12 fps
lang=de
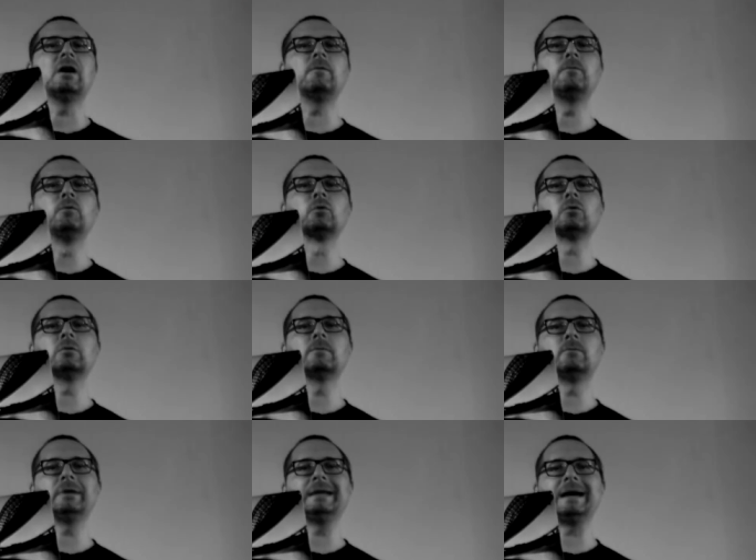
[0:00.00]

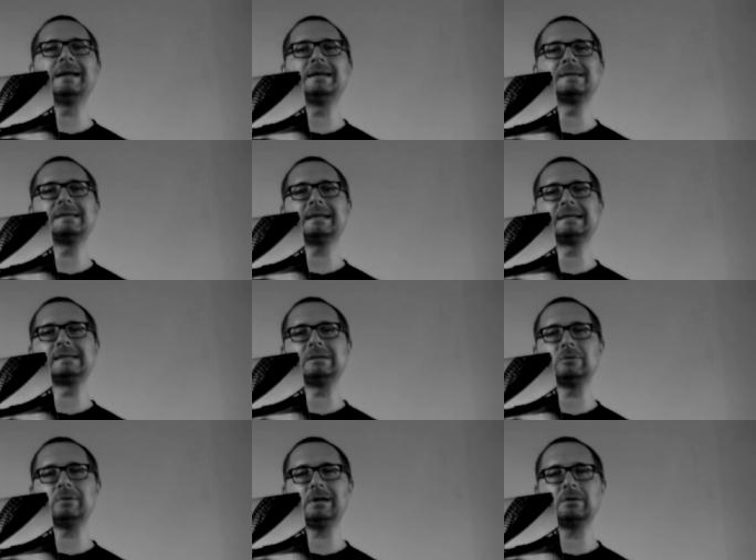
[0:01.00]
Aufführung wurde eine
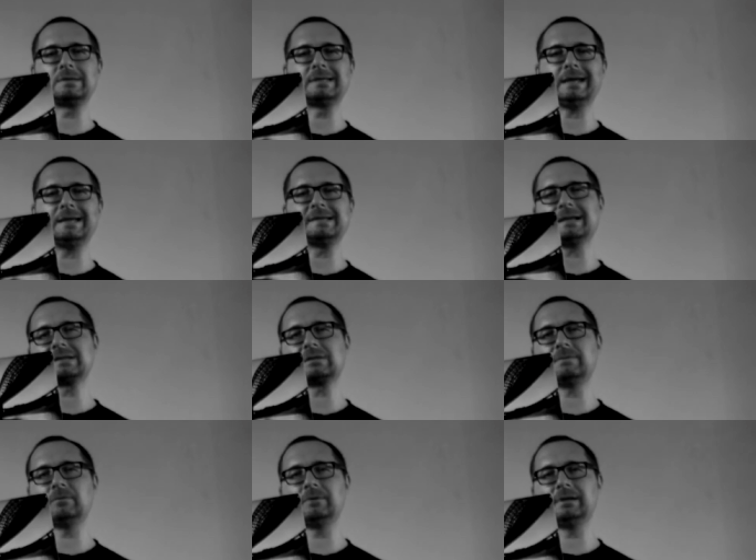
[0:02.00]
Sektion aus drei
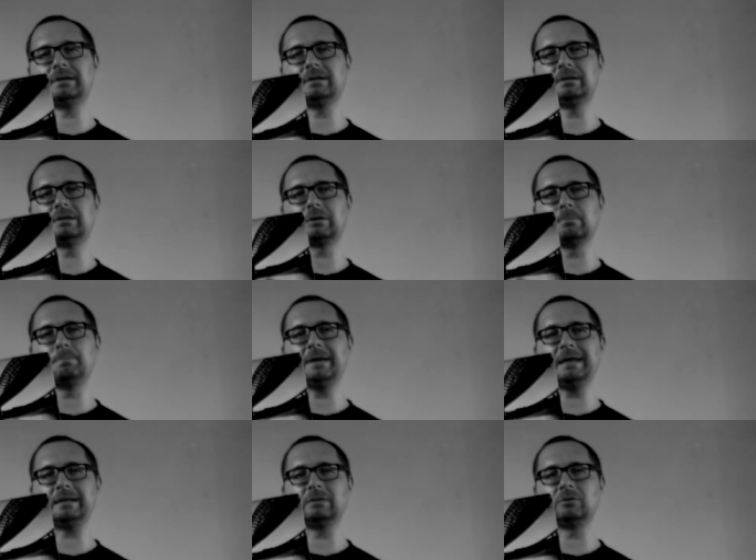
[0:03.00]
Saxophonen,
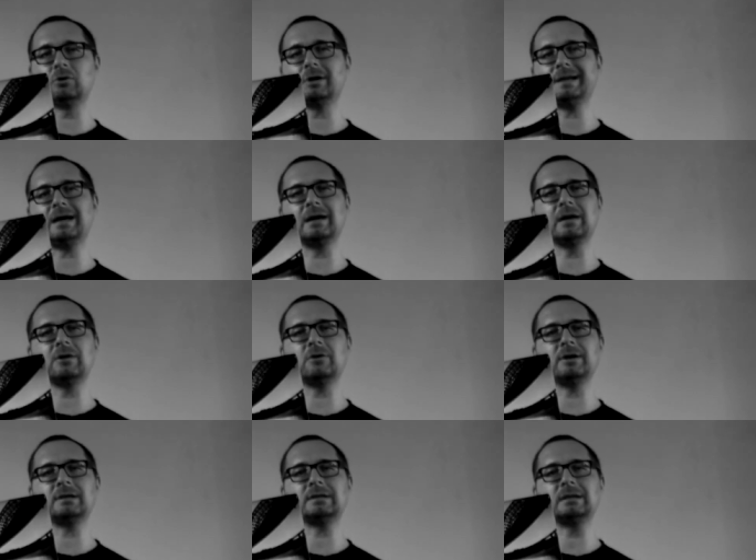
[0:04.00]
Trompete und Horn
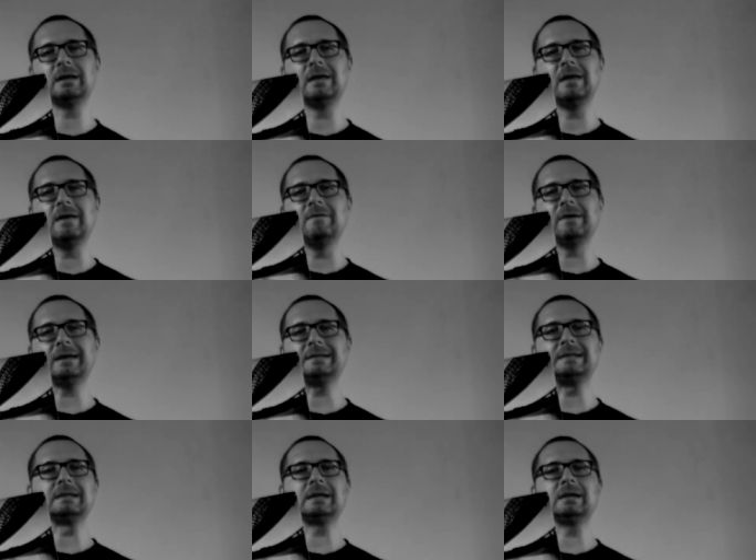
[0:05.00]
angeheuert, während
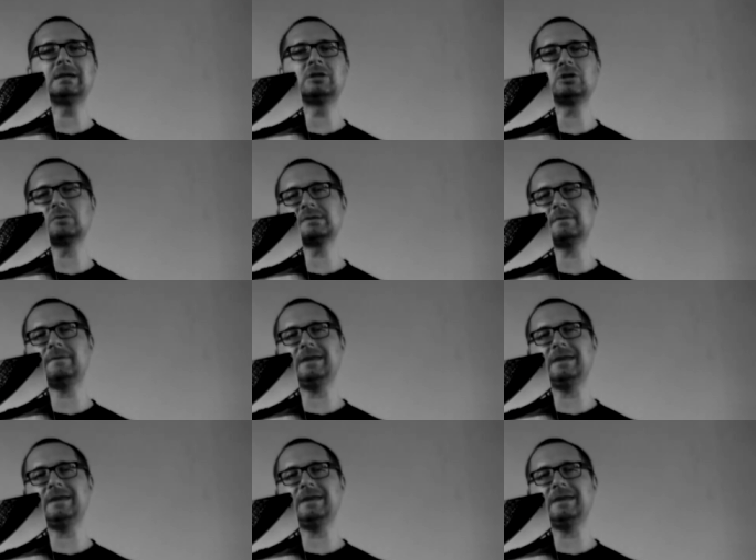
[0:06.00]
der Dirigent Joseph